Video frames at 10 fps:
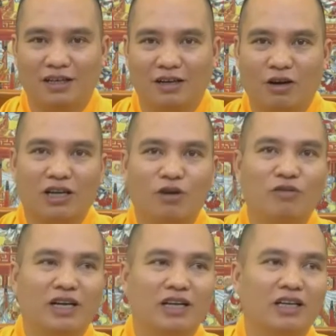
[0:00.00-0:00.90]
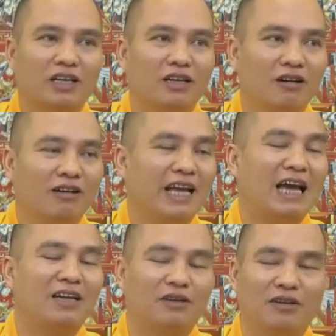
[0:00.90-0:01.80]
còn công việc là gì nó
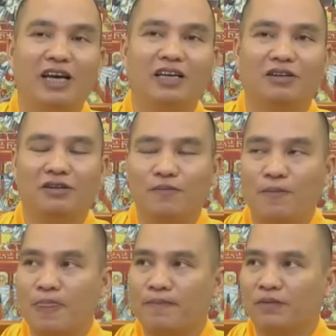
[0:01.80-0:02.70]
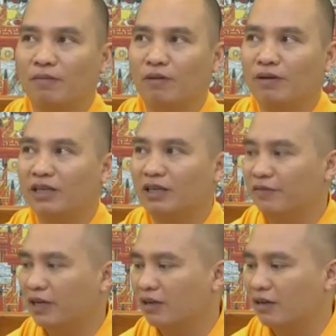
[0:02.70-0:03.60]
nhàn rồi nó hết rồi mà bây giờ
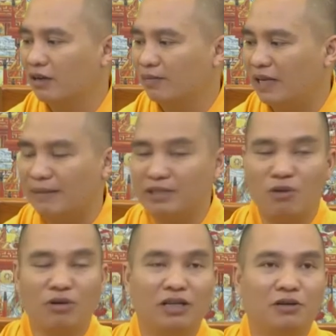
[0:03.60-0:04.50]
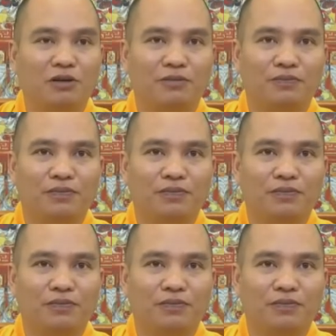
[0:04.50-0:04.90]
việc nó mình làm xong hết rồi